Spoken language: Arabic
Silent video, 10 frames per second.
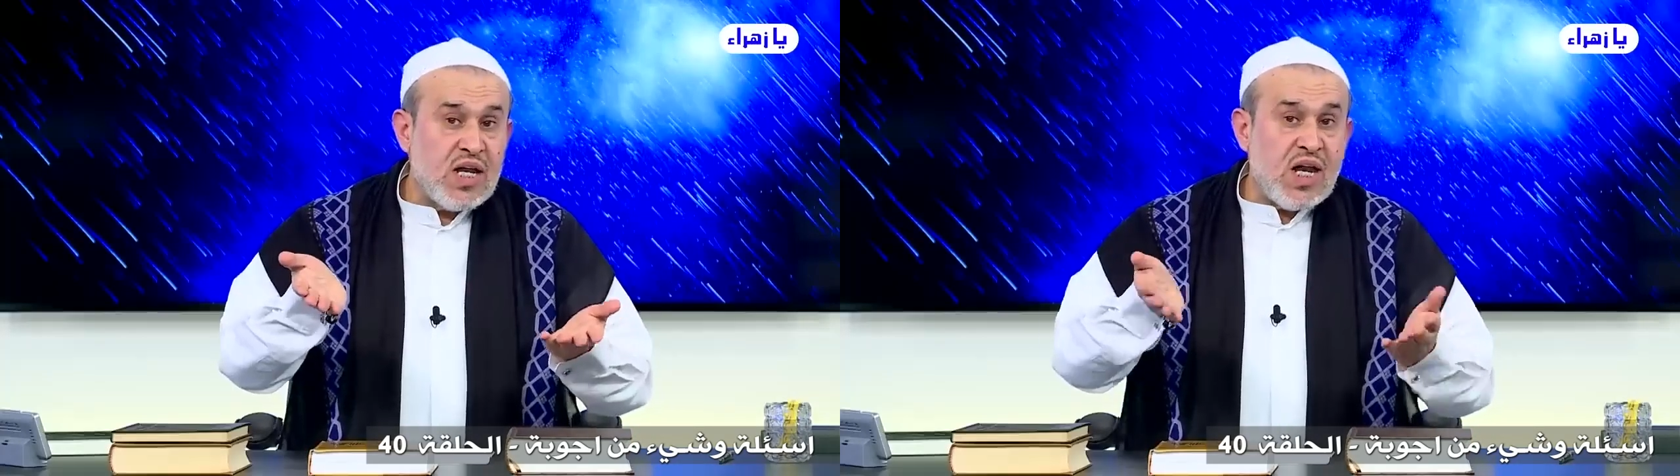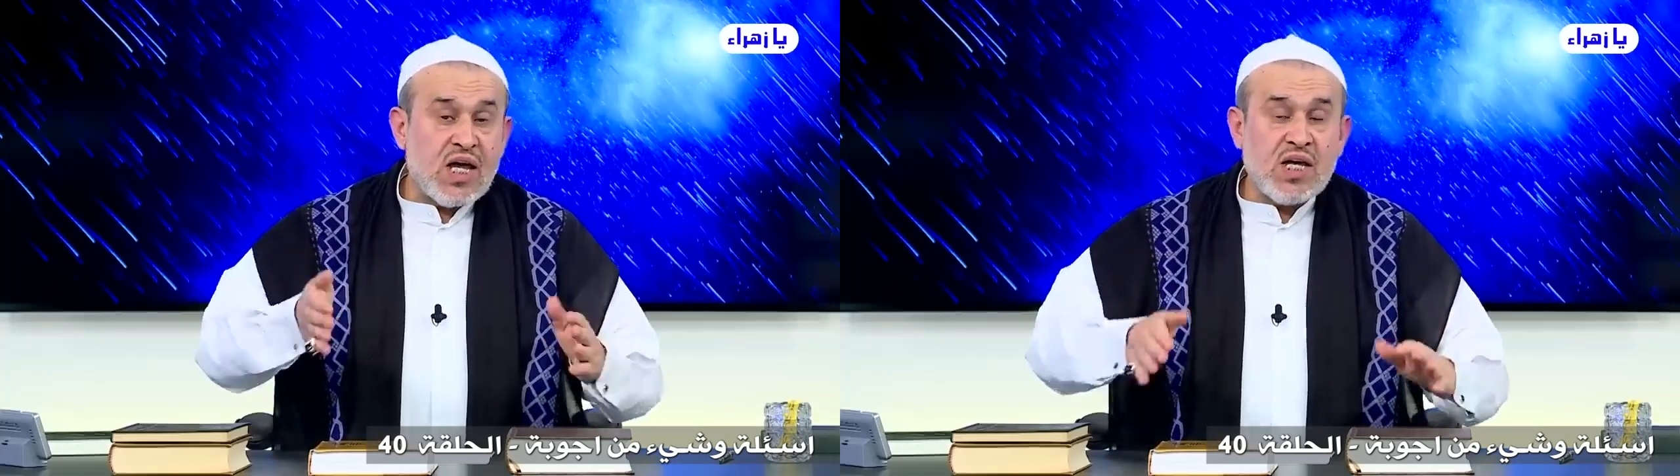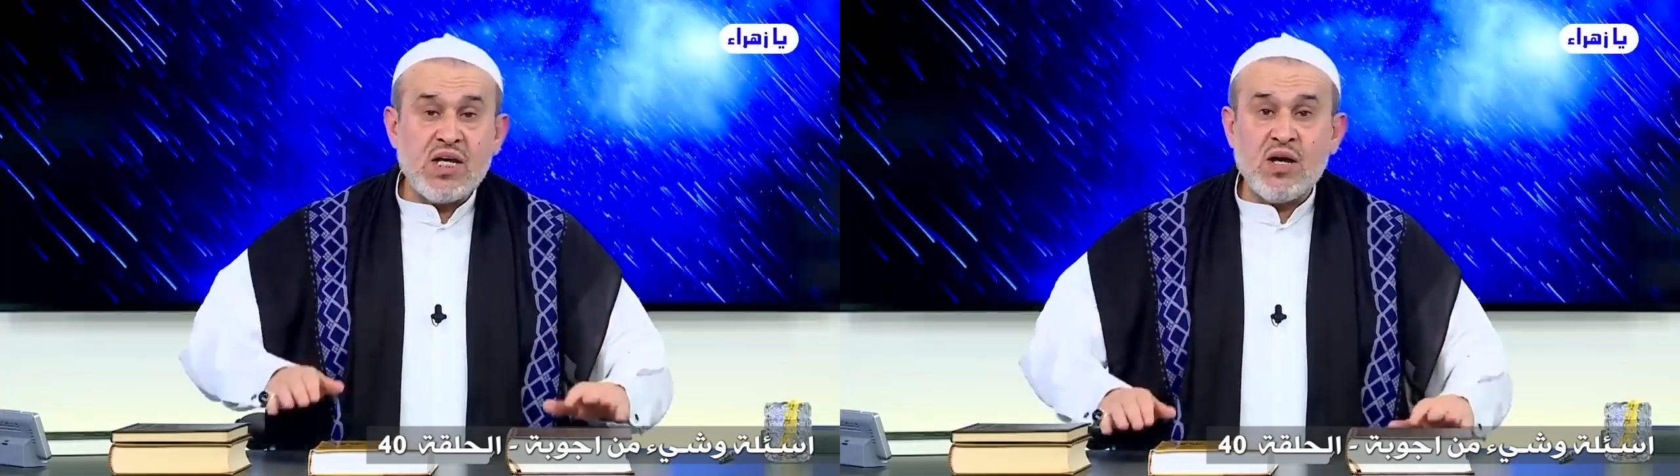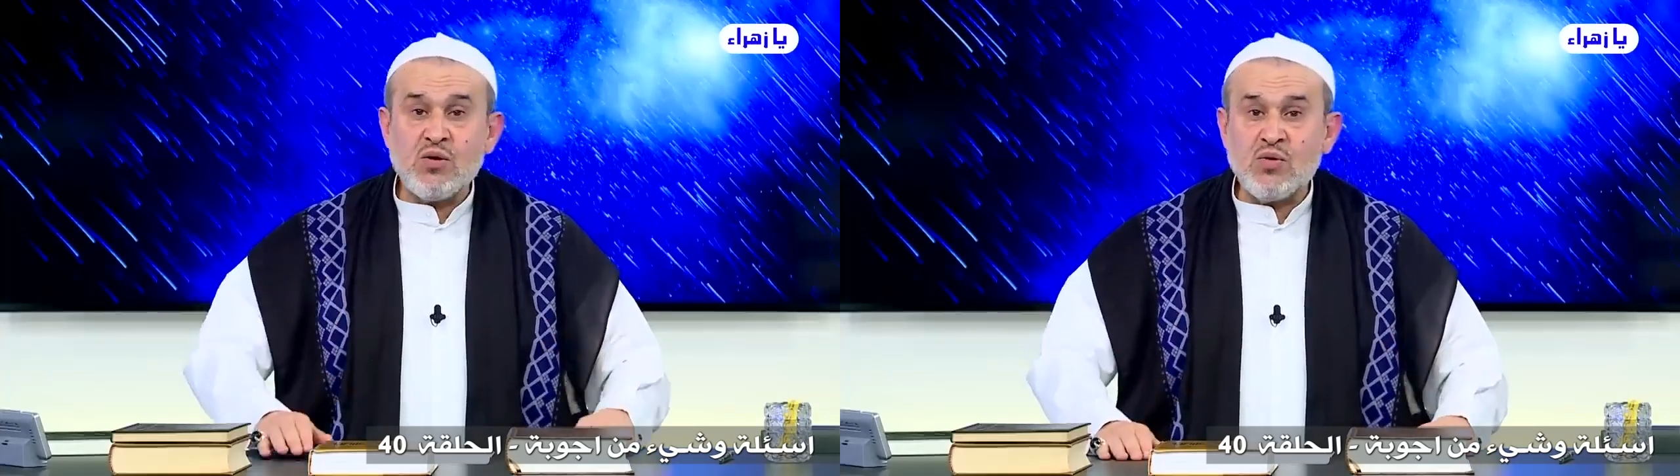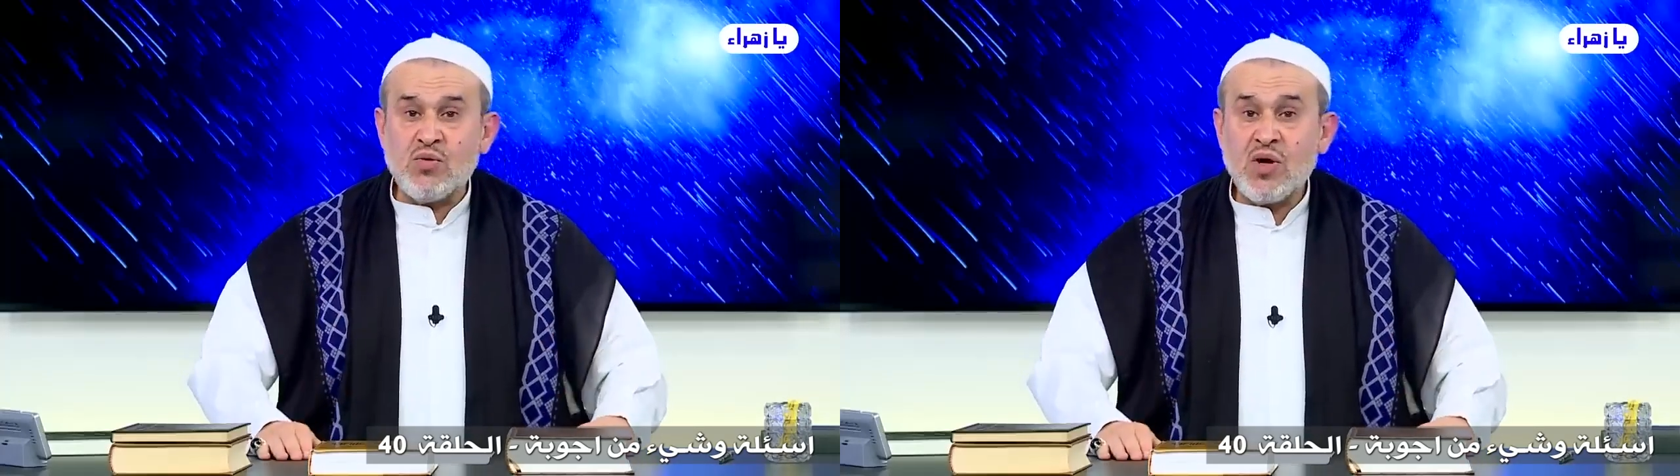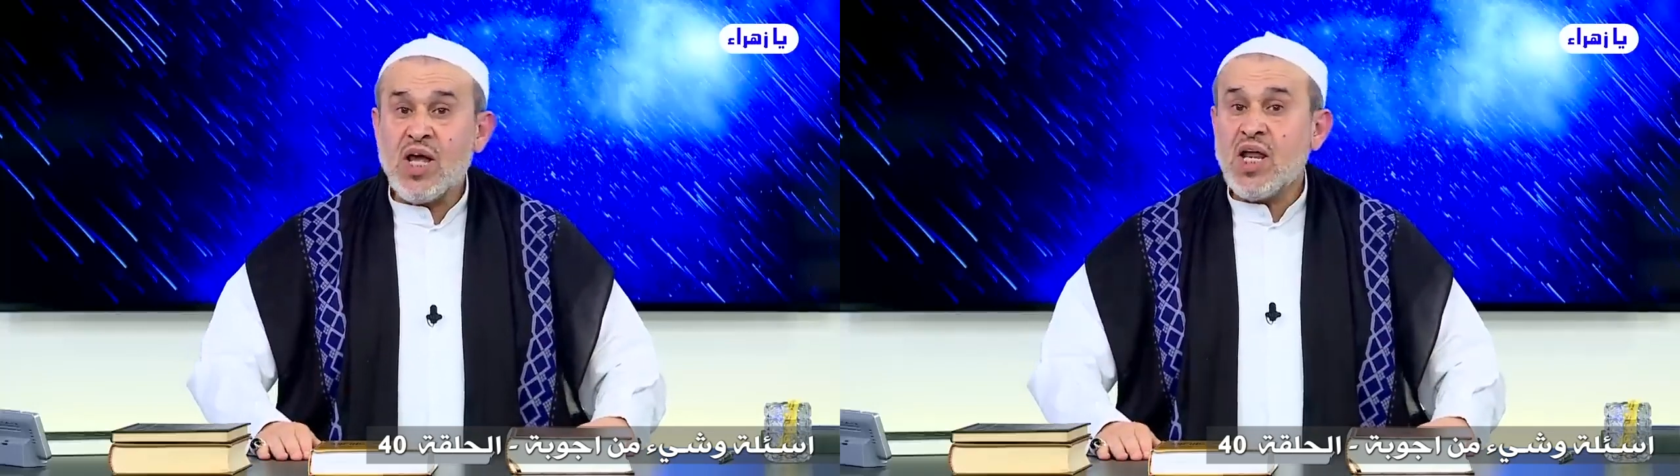لكنه